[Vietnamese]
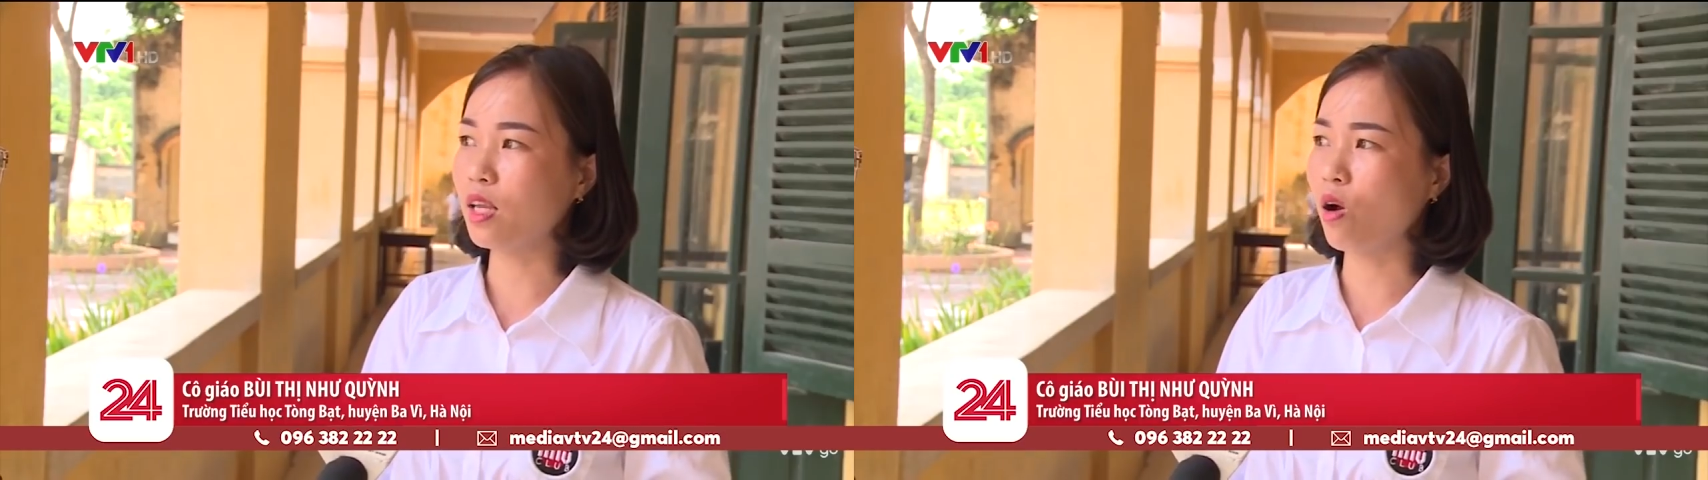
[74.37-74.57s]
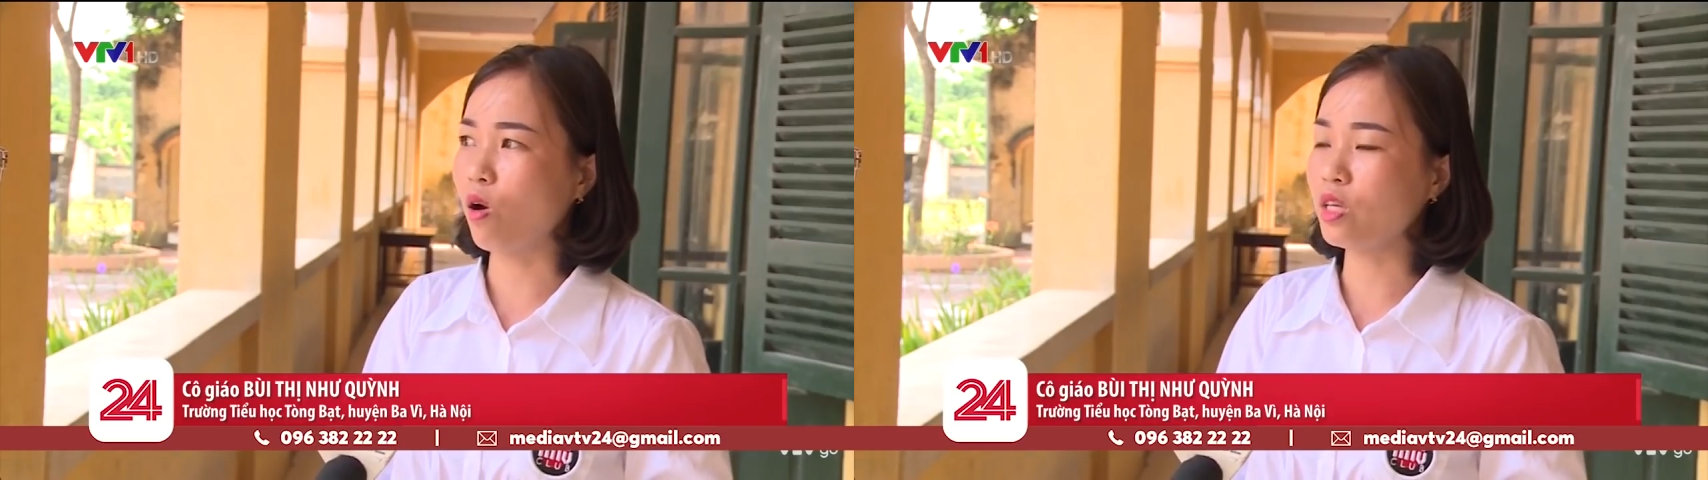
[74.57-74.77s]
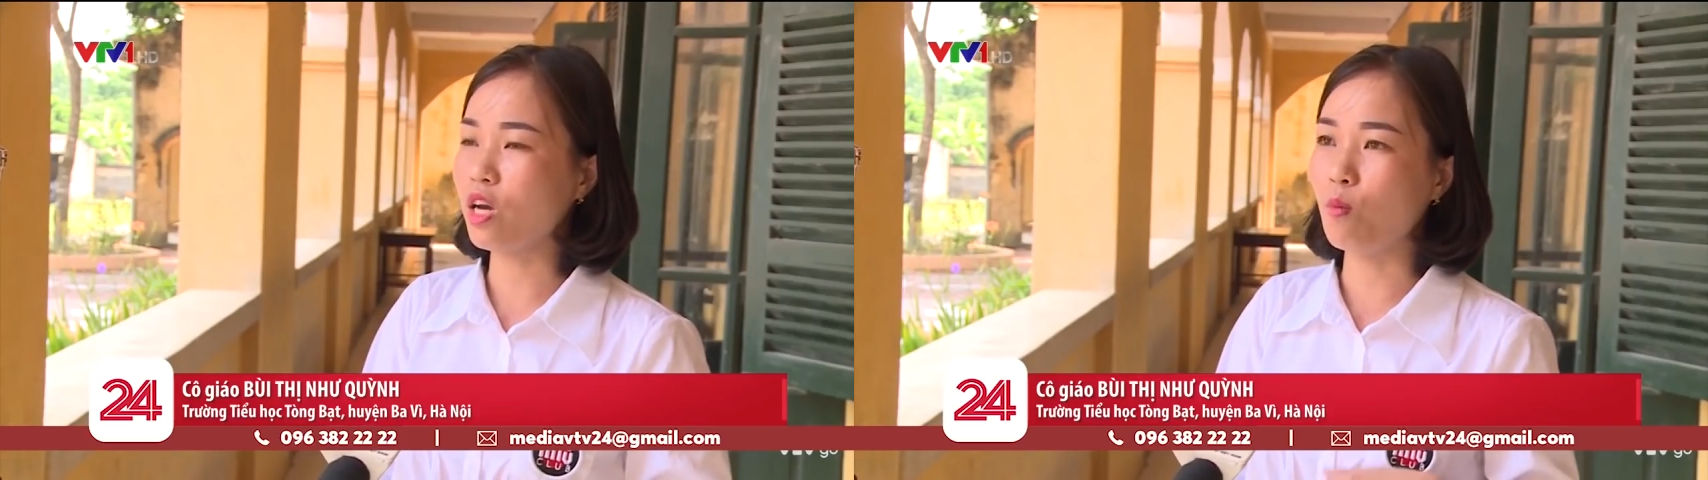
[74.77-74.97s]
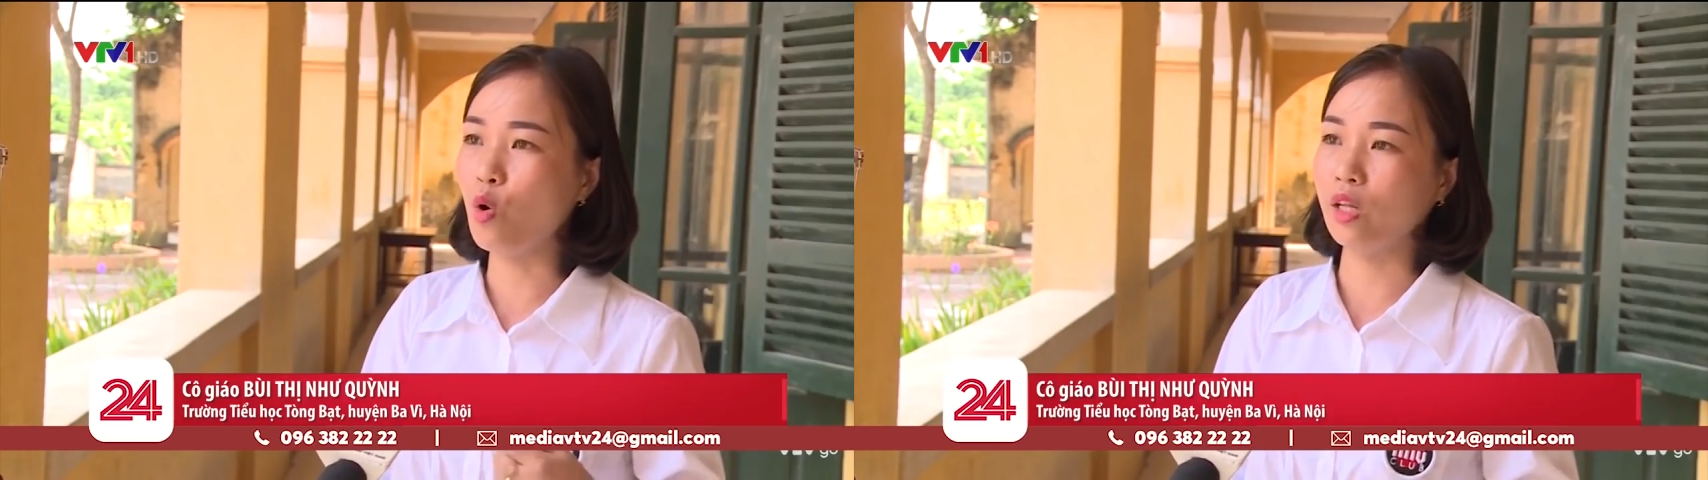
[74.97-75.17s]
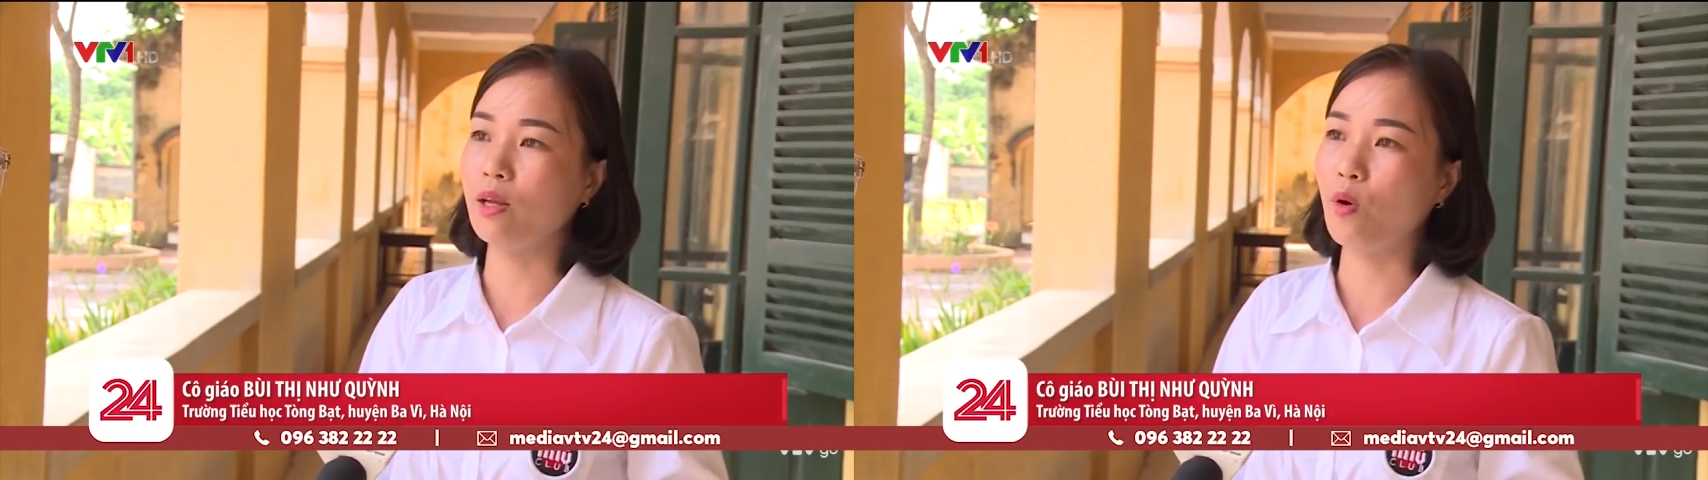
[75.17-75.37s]
sẽ có nhiều
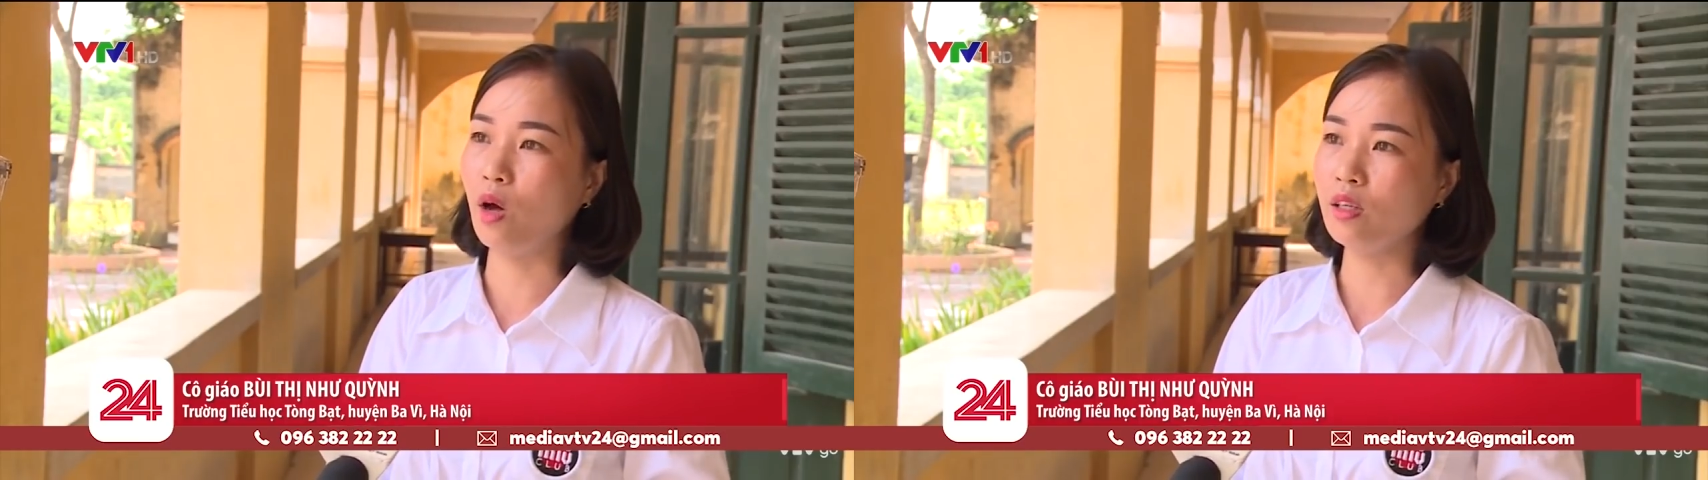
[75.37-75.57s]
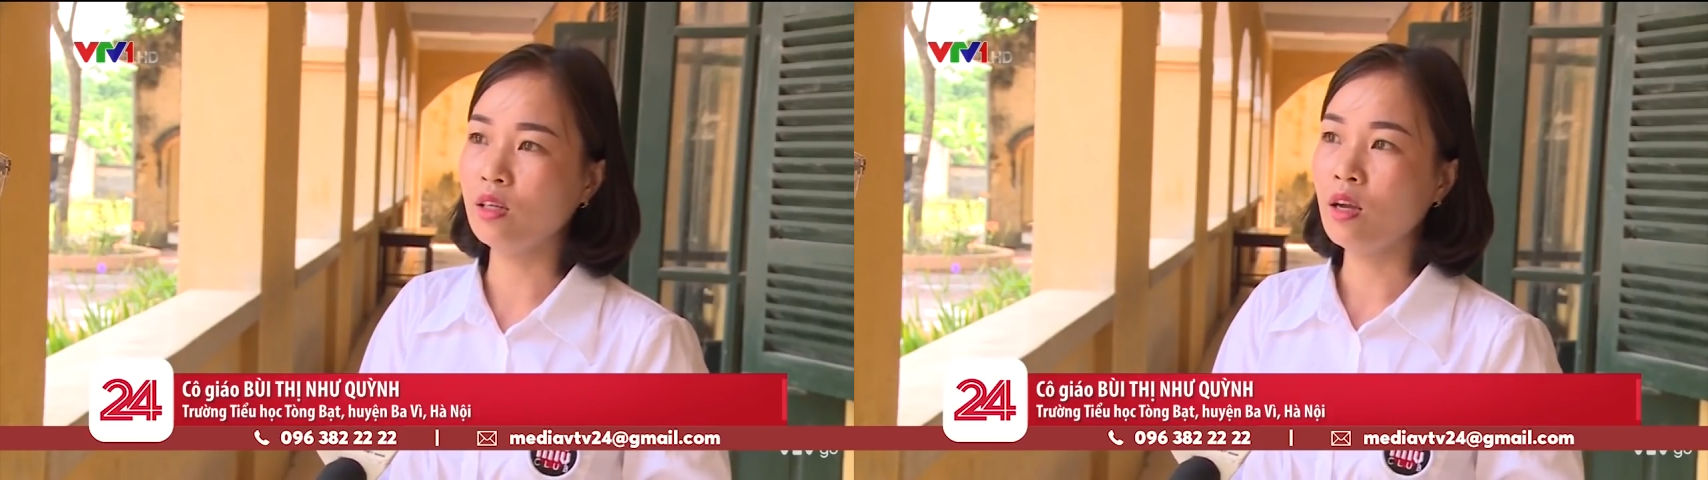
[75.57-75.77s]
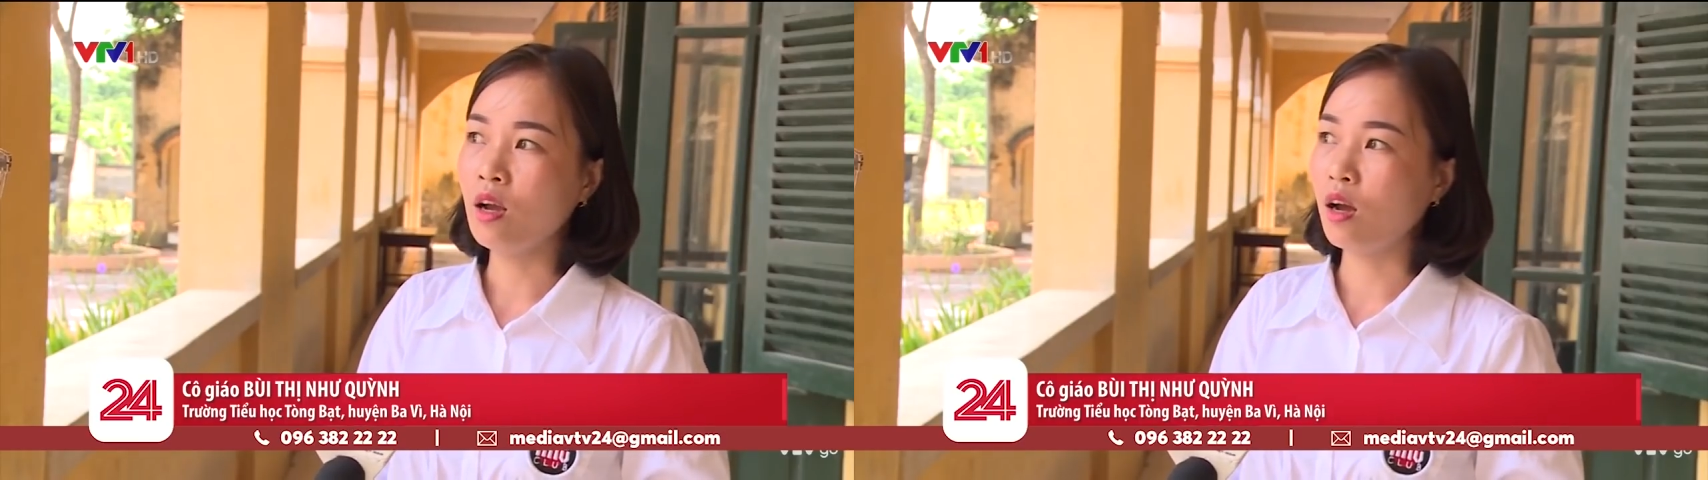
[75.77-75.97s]
buổi tập huấn uh,